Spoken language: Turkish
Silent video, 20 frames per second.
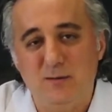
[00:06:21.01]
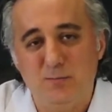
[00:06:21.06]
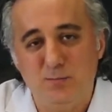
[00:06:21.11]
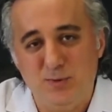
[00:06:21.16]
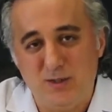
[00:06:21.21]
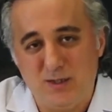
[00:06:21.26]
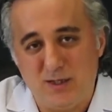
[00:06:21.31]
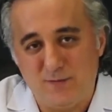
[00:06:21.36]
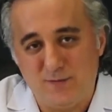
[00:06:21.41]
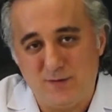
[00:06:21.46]

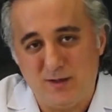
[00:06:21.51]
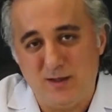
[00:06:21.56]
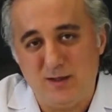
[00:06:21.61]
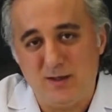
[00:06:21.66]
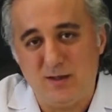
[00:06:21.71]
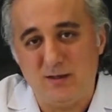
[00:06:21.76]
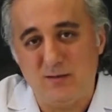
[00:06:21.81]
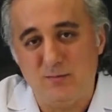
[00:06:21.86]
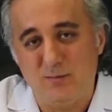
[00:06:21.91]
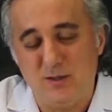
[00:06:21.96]
bir haftaya
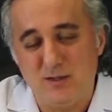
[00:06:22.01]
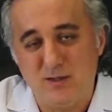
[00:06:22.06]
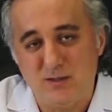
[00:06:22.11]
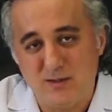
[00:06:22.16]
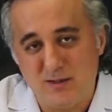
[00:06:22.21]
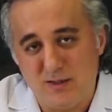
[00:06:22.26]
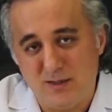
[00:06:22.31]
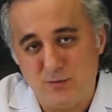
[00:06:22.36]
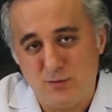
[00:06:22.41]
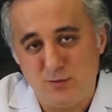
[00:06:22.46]
yakın bir
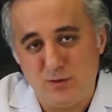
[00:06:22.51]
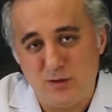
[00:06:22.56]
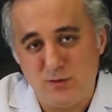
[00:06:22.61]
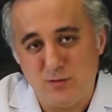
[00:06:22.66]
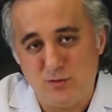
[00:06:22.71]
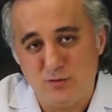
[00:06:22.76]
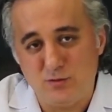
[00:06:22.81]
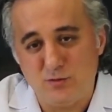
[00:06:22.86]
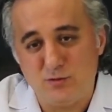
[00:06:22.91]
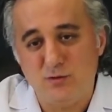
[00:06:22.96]
istirahat
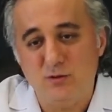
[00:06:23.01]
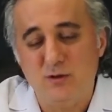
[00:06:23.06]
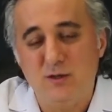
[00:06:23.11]
öneriyoruz.